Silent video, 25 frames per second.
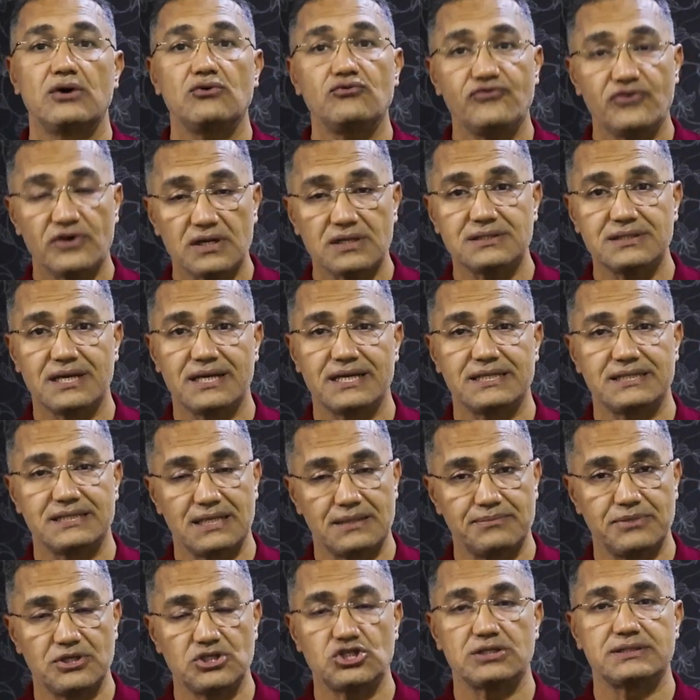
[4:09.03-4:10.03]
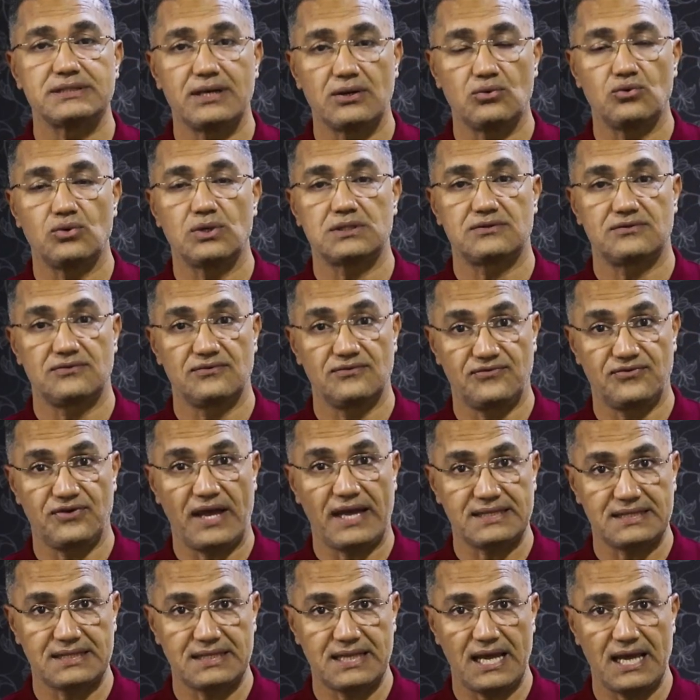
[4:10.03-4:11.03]
لو فرضنا ان البيشن دوت
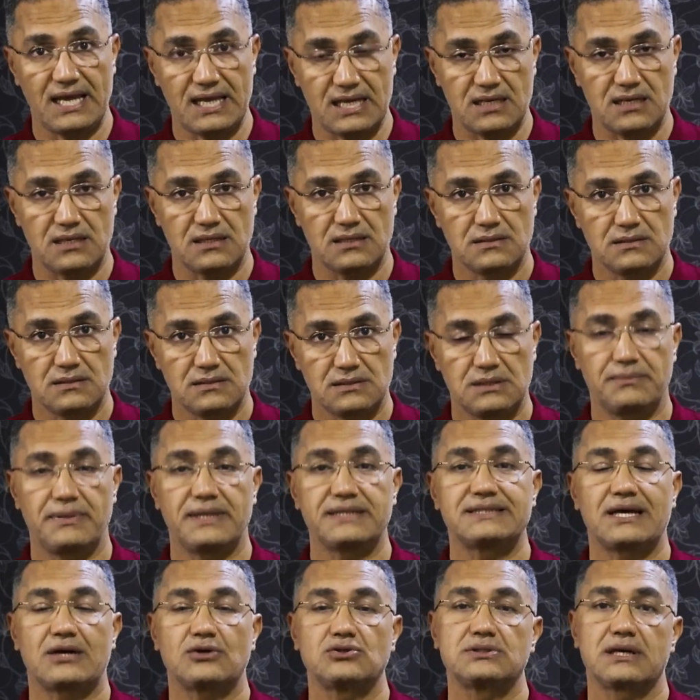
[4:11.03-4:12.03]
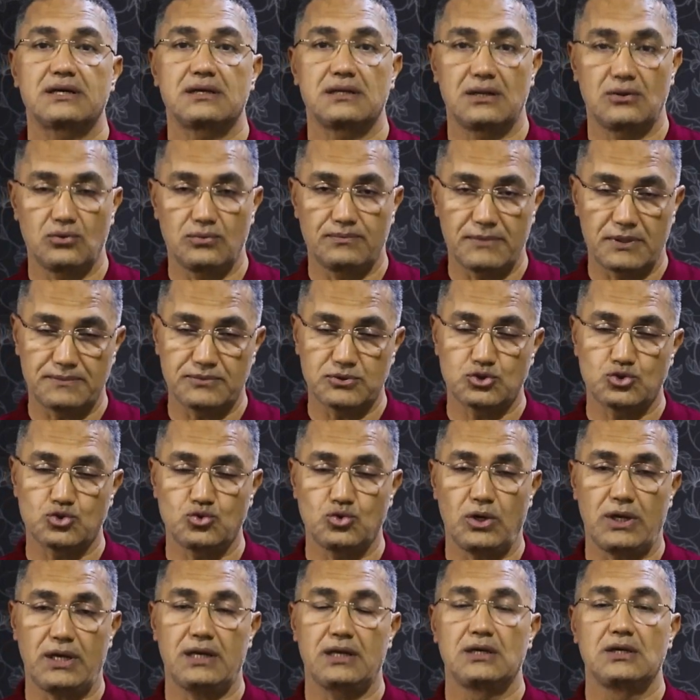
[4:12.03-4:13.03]
في اتاك يبقى انت عندك لو ما
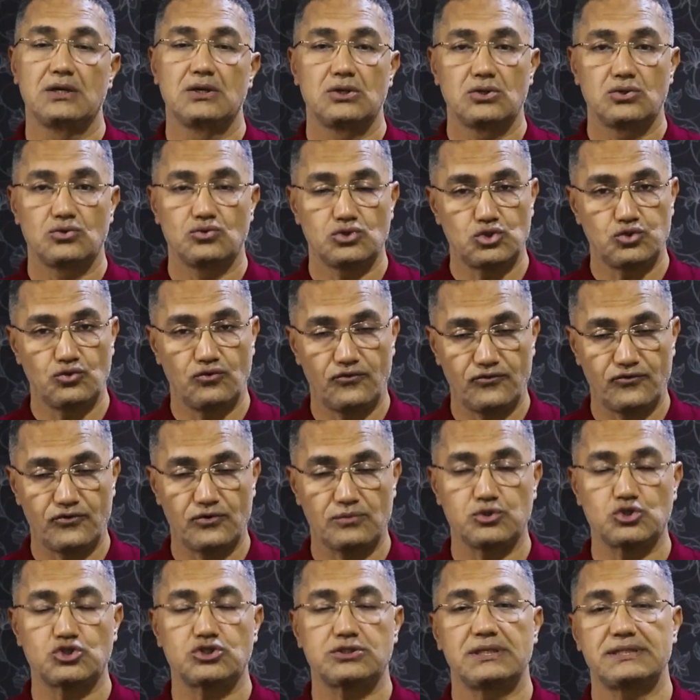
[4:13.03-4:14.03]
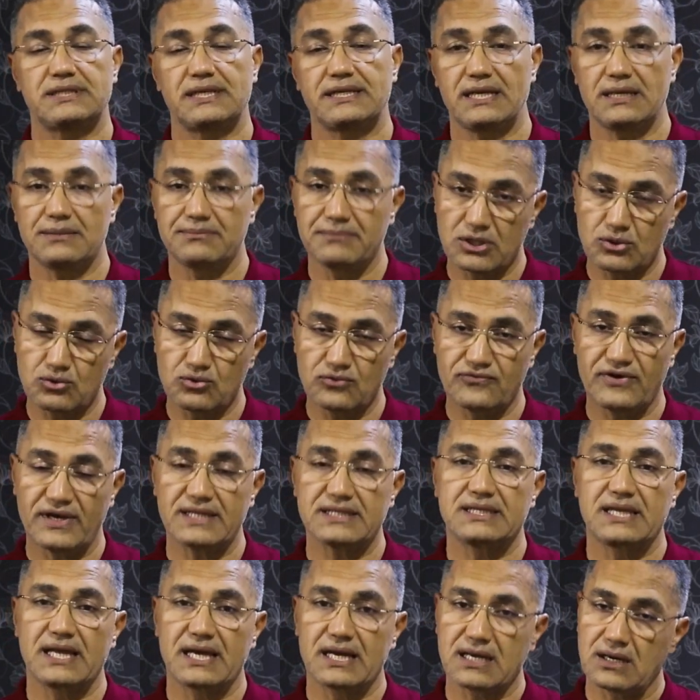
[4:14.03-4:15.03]
بتروح وتشوفه في البوست نيتال يا اما يكون
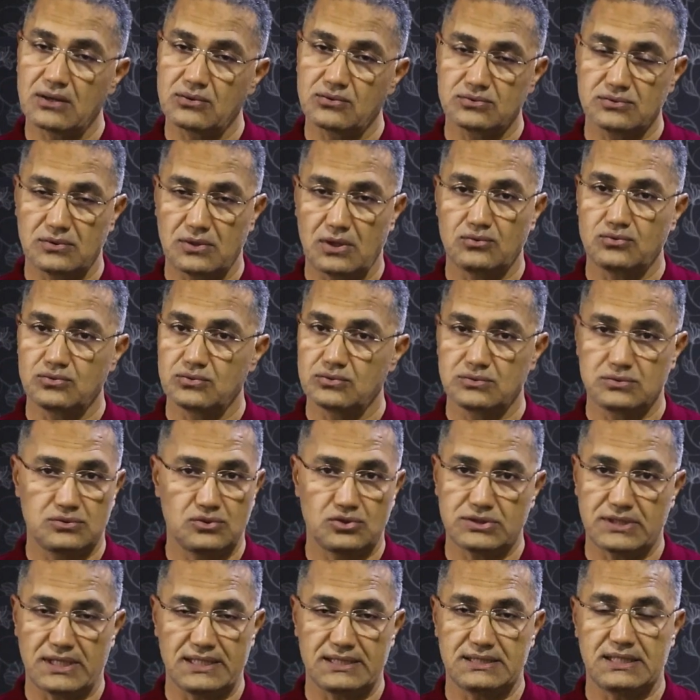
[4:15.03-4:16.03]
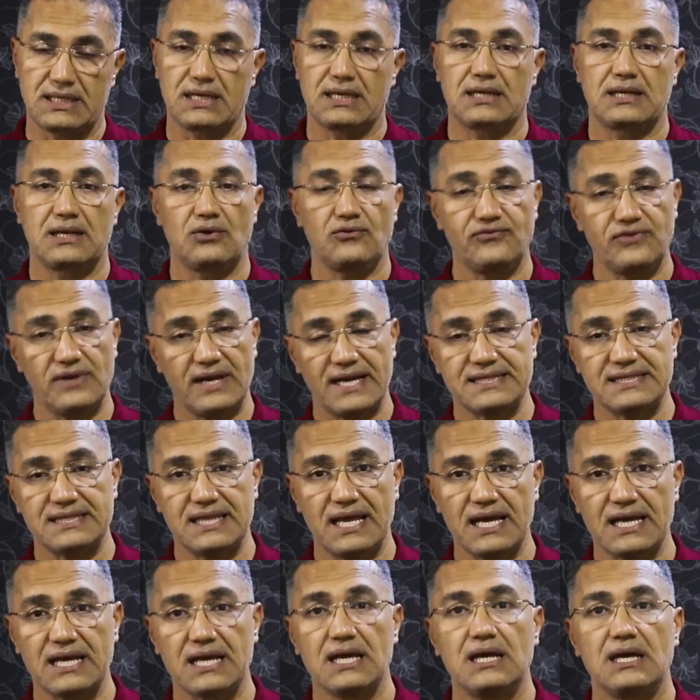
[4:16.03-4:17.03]
في اتاك او او نوت اتاك لو في
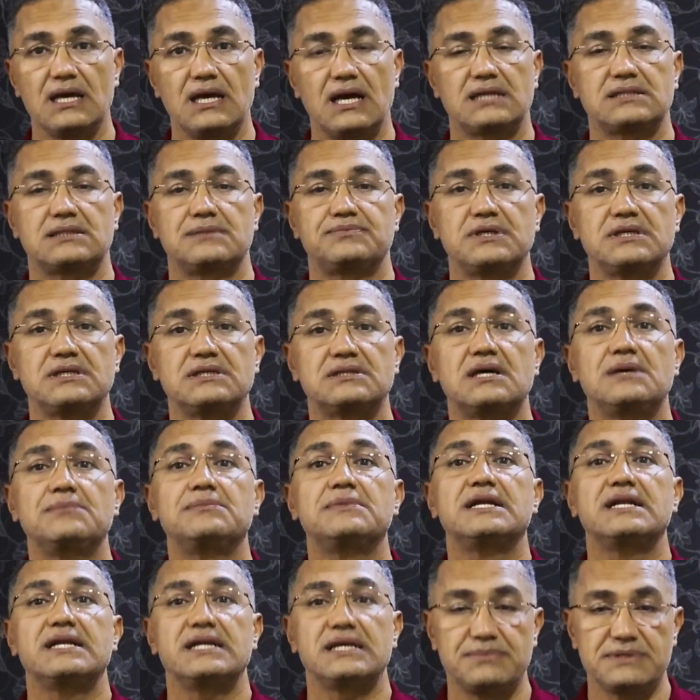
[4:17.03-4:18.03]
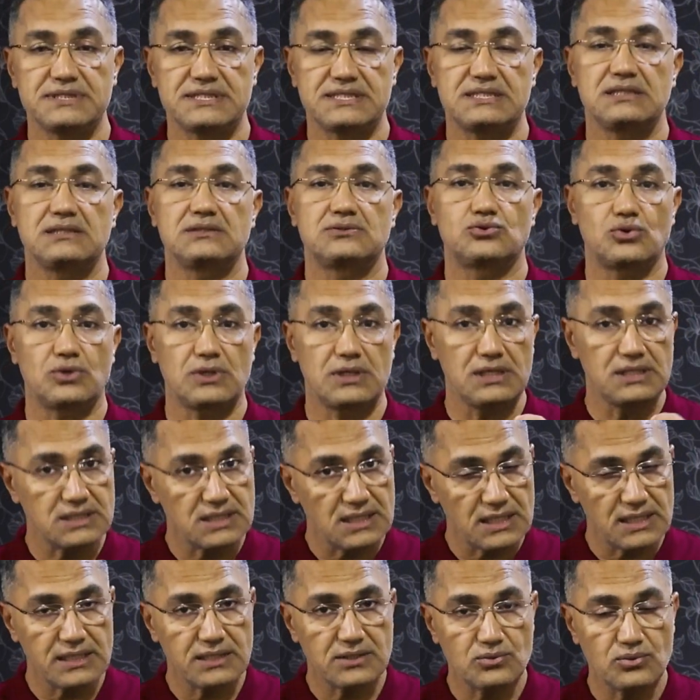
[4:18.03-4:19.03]
الاتاك هتبتدي تعمل الاي بي سي تو
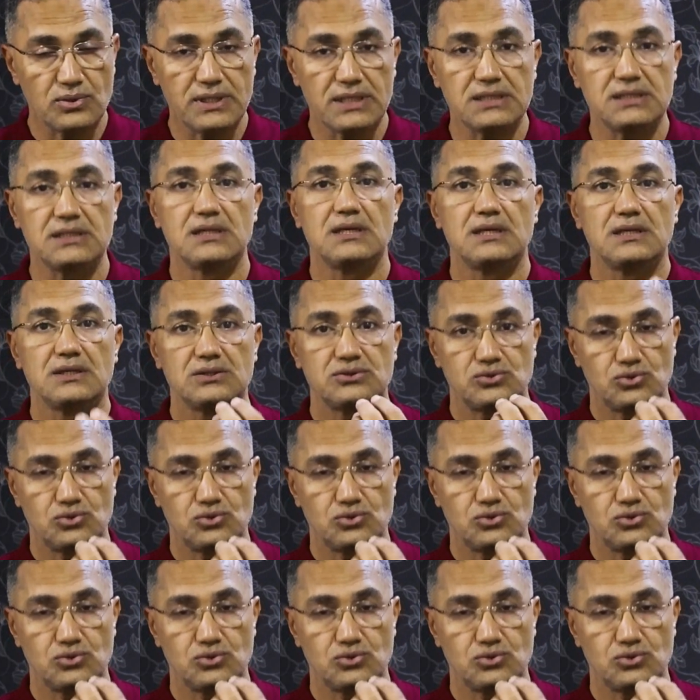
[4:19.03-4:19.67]
كلير الاير واي